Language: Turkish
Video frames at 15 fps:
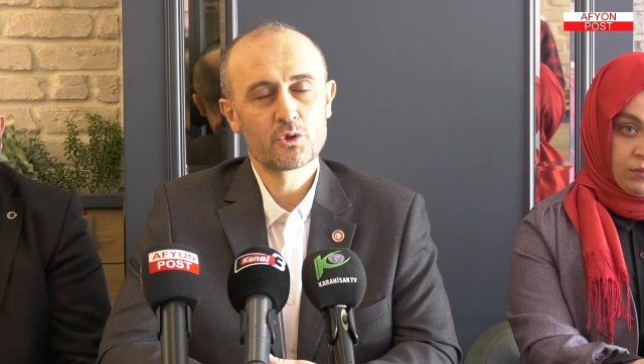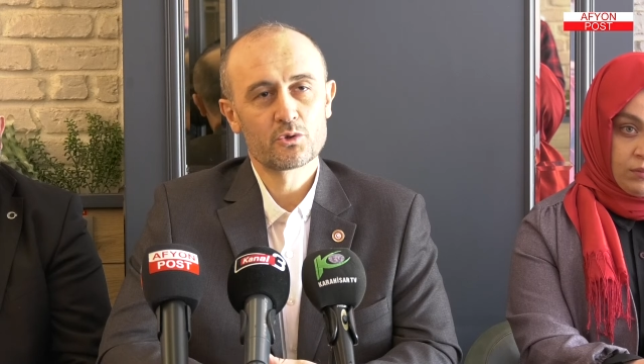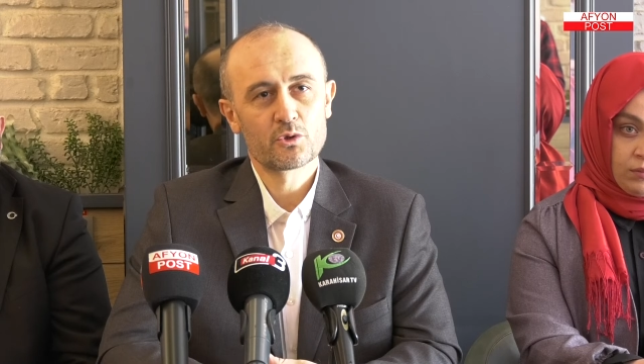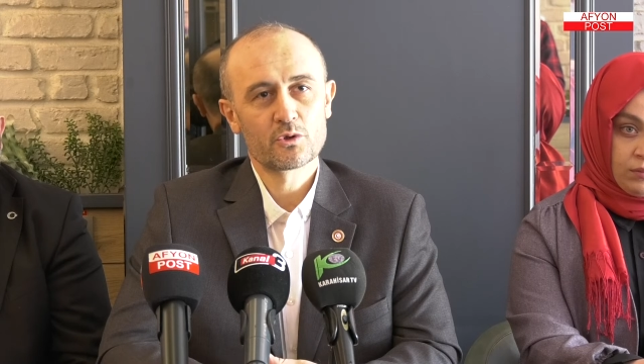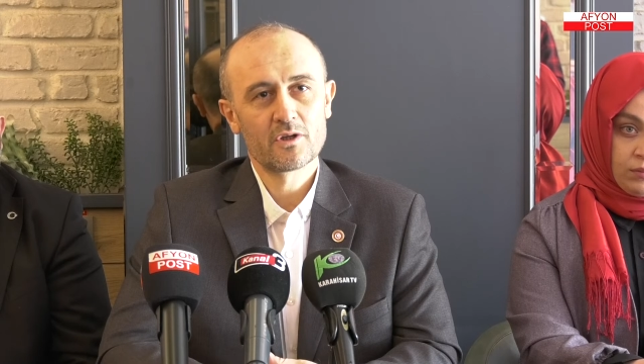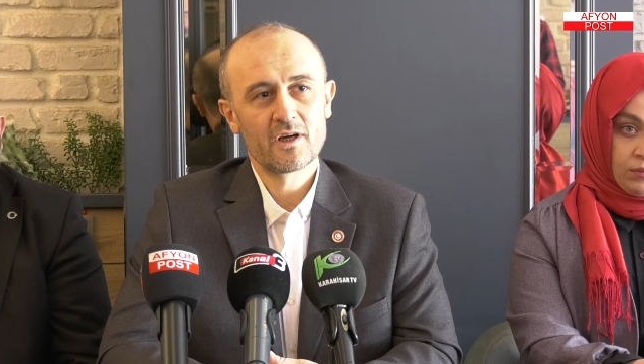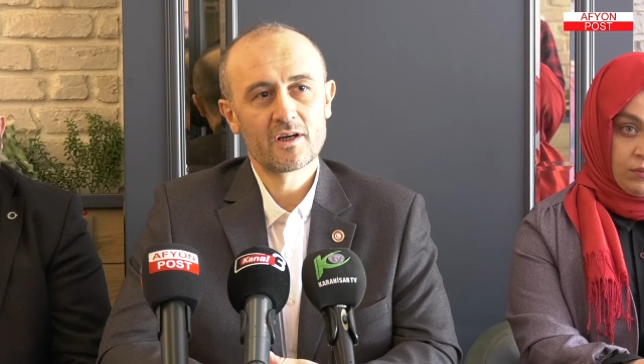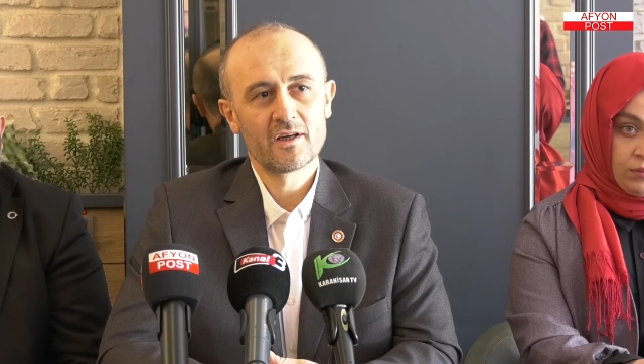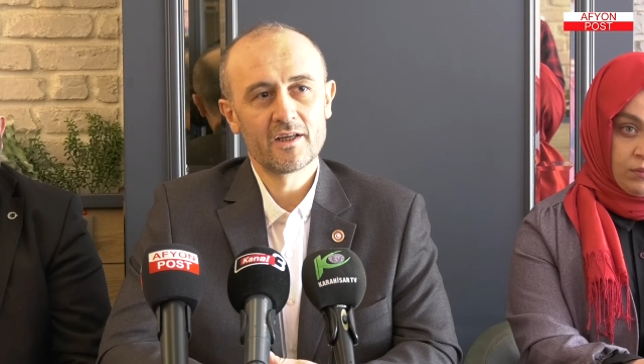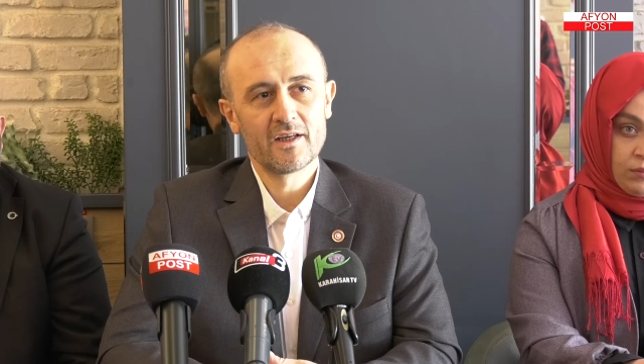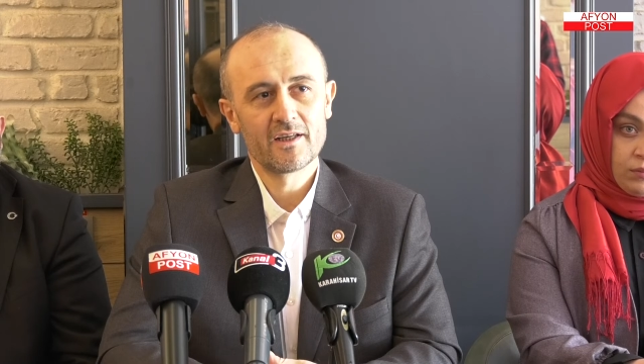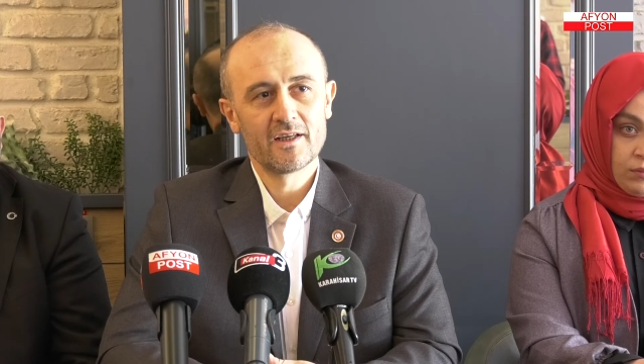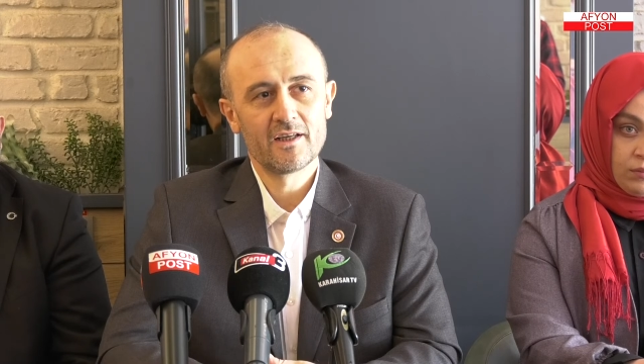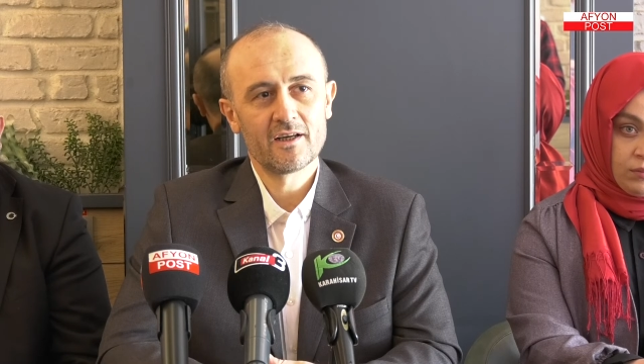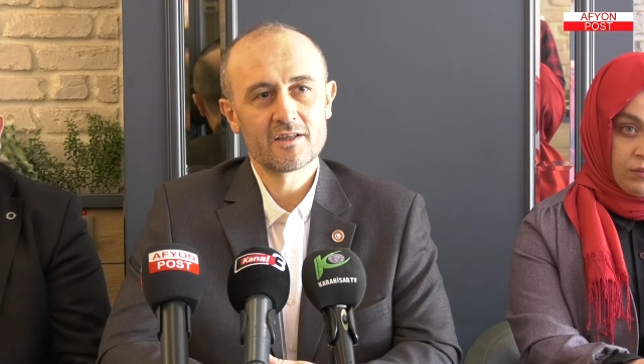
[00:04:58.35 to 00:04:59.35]
çocuklarla
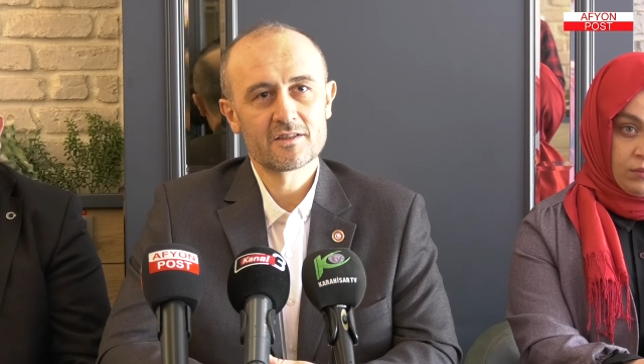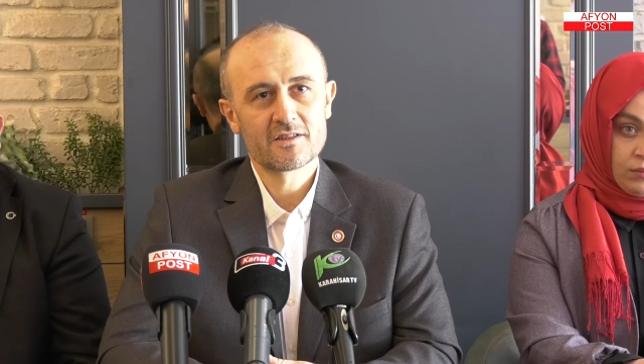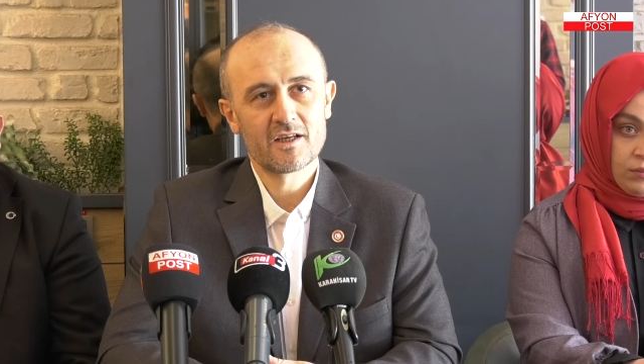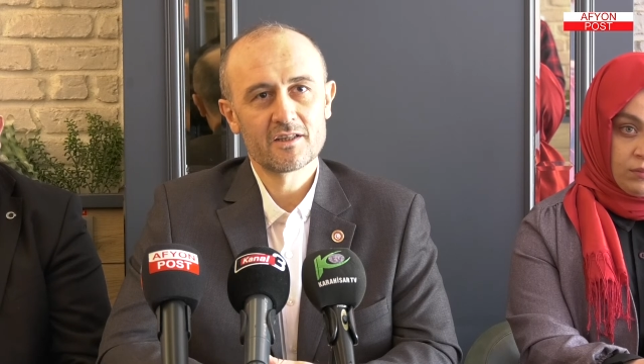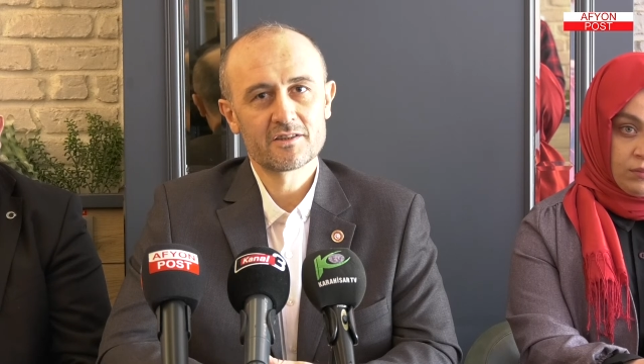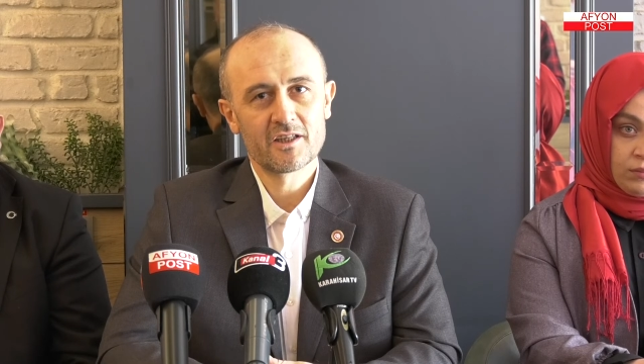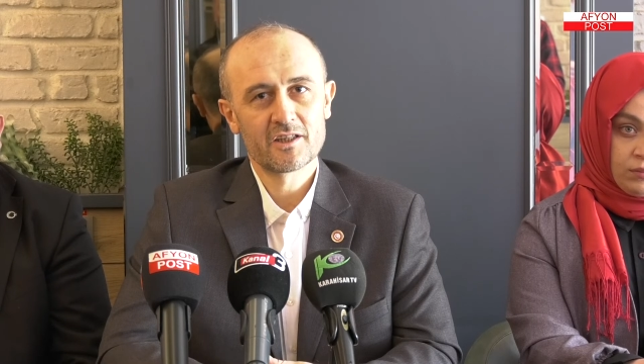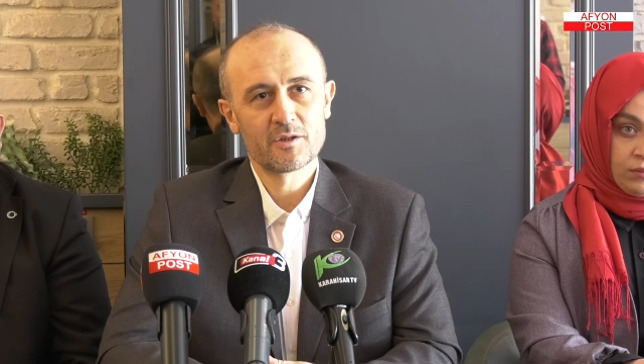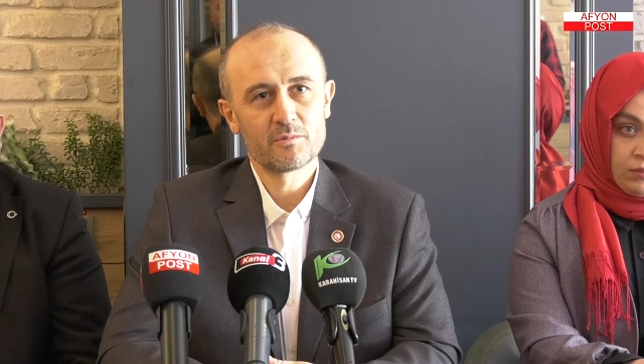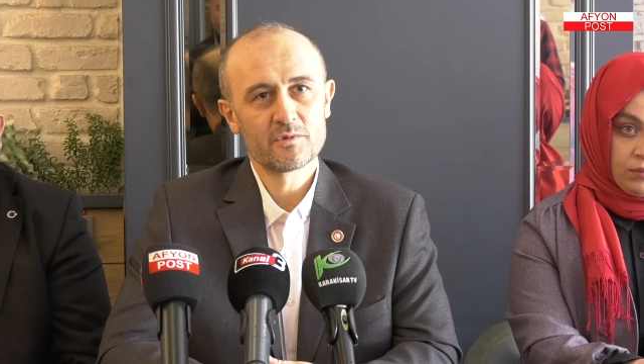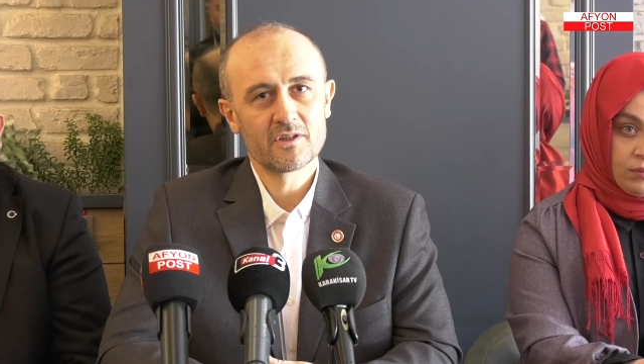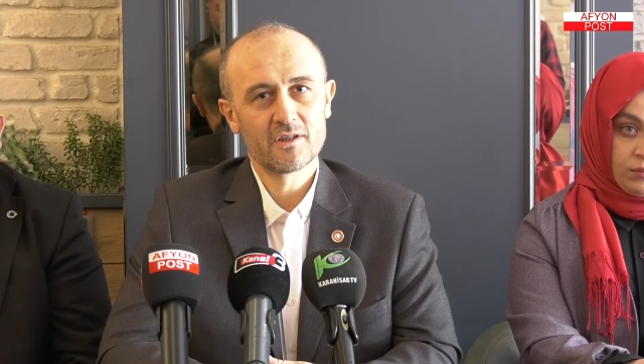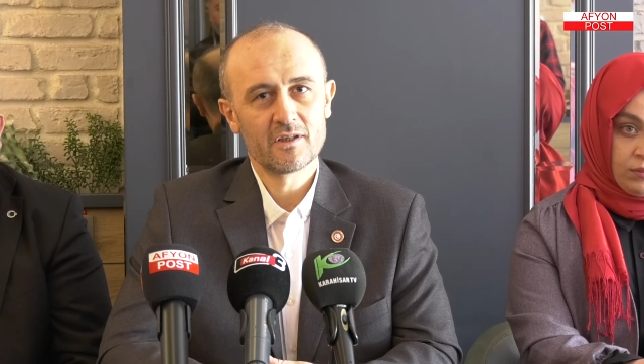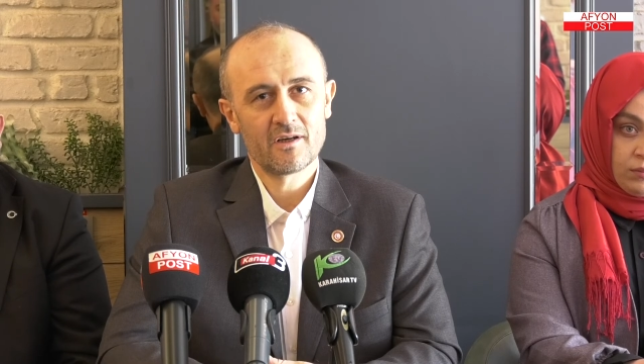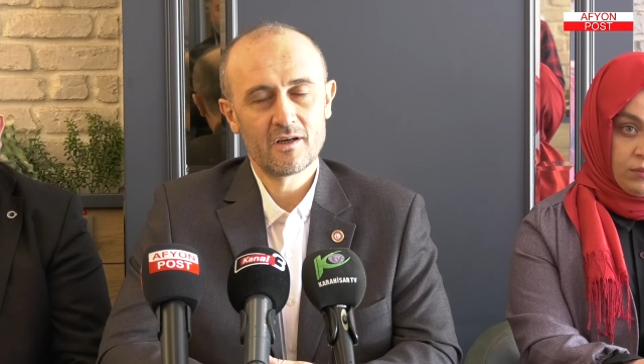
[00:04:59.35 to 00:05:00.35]
ilgili
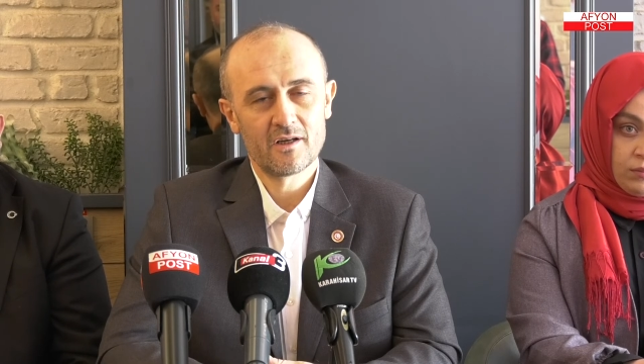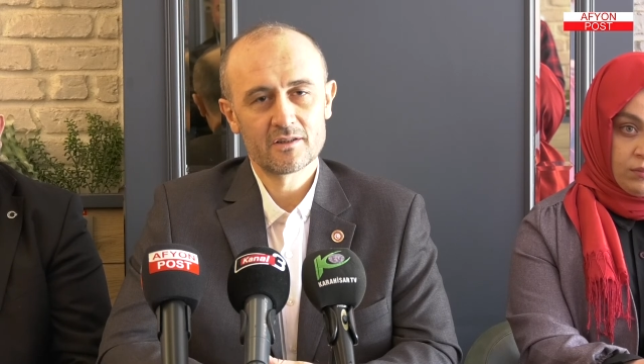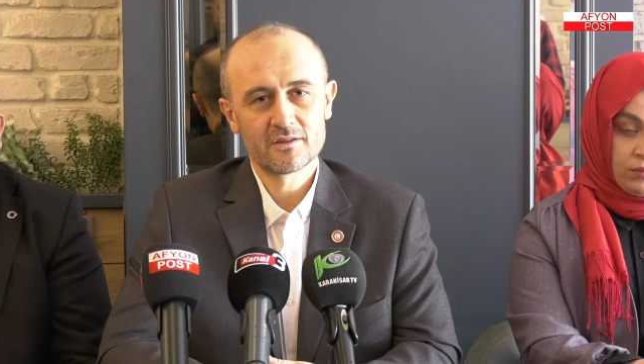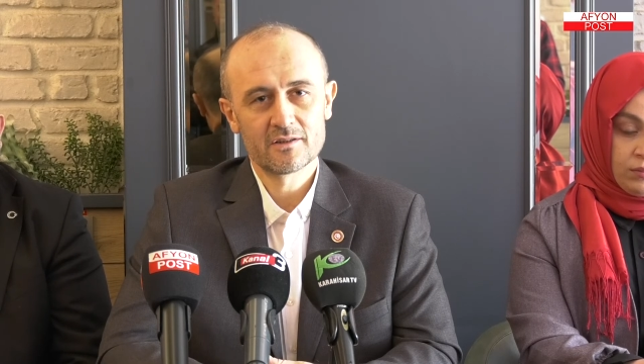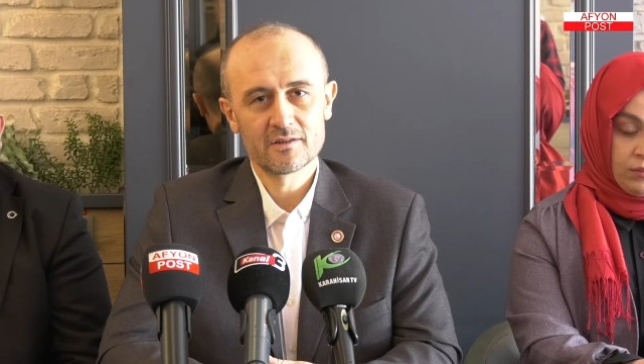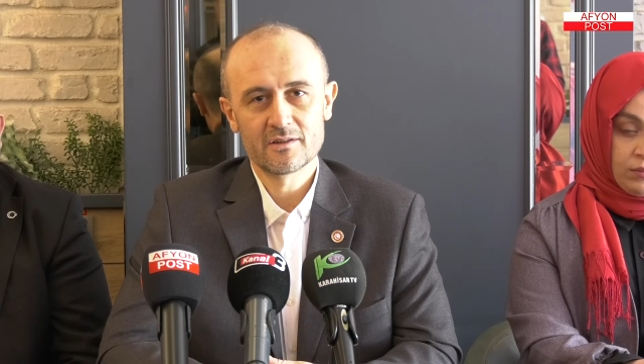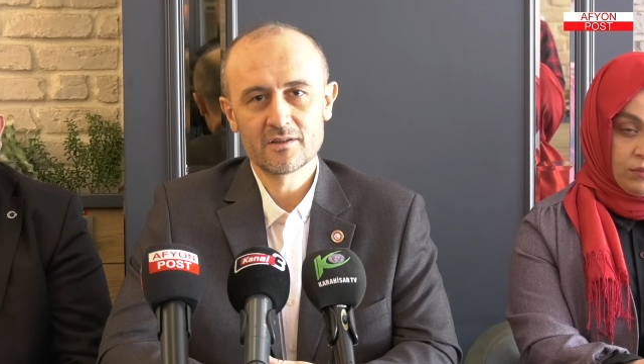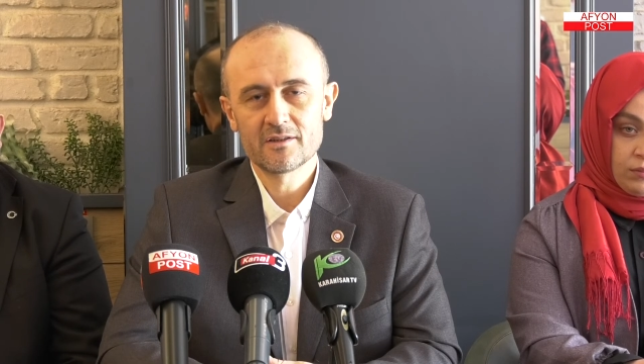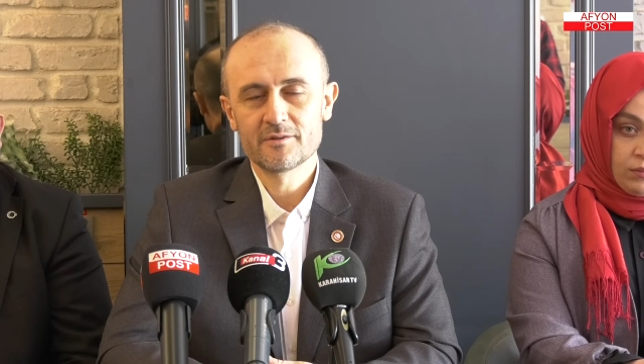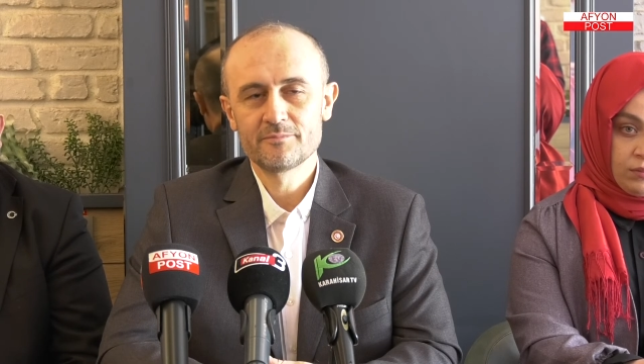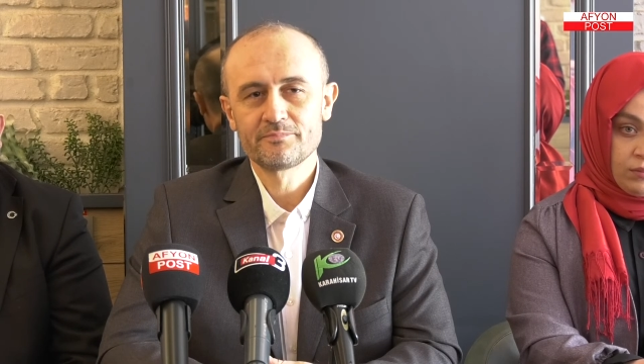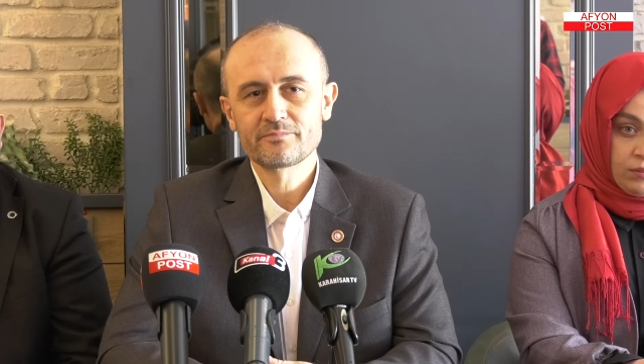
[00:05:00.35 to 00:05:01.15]
hassasiyetimizi artırdık.